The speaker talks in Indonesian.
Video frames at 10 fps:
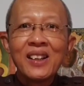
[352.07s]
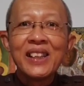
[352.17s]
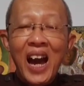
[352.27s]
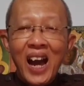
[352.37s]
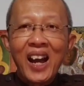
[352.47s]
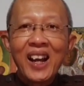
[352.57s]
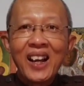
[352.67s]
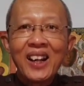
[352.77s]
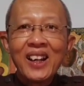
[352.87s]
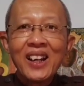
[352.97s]
Nah,
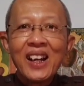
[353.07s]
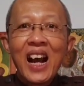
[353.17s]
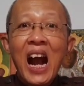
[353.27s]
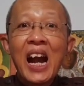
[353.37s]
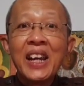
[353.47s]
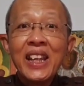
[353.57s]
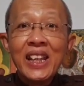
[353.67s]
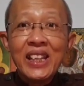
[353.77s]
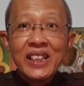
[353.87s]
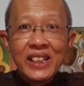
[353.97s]

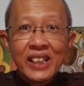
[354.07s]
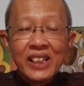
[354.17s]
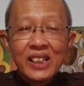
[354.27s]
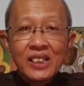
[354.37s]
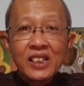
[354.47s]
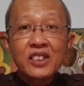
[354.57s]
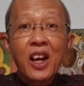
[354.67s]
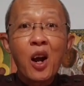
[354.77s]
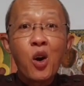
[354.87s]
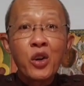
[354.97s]
hari ini
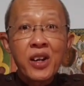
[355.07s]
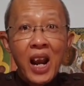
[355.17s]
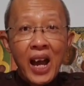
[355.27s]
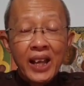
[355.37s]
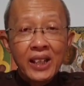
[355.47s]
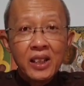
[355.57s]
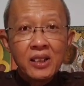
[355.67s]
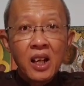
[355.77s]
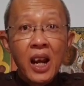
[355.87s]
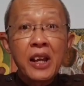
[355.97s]
secara online,
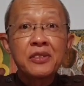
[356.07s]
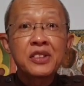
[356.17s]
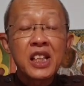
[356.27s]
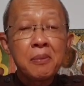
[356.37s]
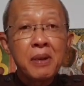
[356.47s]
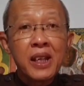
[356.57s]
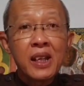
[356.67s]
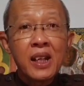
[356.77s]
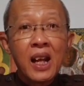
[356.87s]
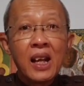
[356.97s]
live
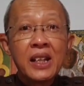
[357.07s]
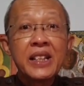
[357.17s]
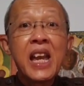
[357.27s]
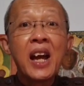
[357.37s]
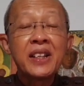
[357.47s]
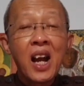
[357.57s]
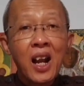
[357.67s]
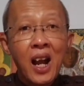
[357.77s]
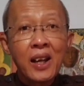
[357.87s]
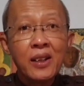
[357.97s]
streaming,
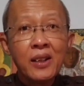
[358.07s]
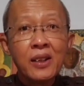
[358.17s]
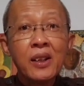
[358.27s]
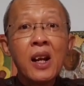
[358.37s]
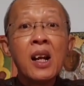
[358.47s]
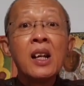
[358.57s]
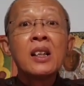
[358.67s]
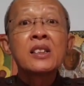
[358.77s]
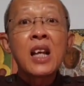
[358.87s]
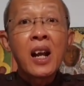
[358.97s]
diadakan
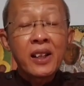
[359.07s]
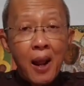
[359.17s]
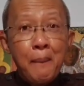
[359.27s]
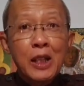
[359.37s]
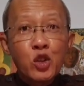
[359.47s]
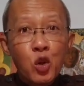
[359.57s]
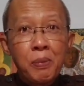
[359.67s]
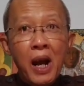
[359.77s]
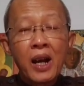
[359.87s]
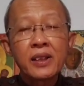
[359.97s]
sakramen
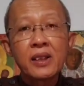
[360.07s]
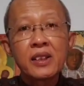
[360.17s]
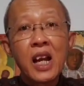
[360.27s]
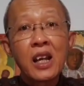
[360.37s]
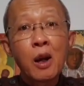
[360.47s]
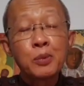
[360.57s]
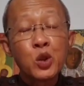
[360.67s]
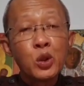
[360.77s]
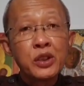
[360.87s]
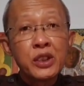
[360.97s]
tobat dengan
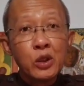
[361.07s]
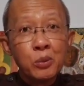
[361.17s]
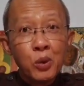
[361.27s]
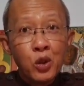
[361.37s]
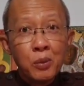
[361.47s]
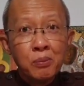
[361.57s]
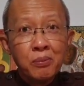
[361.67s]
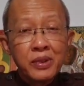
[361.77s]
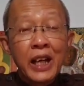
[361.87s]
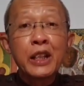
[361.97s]
absolusi
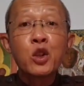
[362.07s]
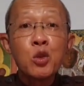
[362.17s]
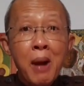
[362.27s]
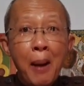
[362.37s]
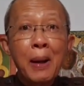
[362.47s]
umum dari rumah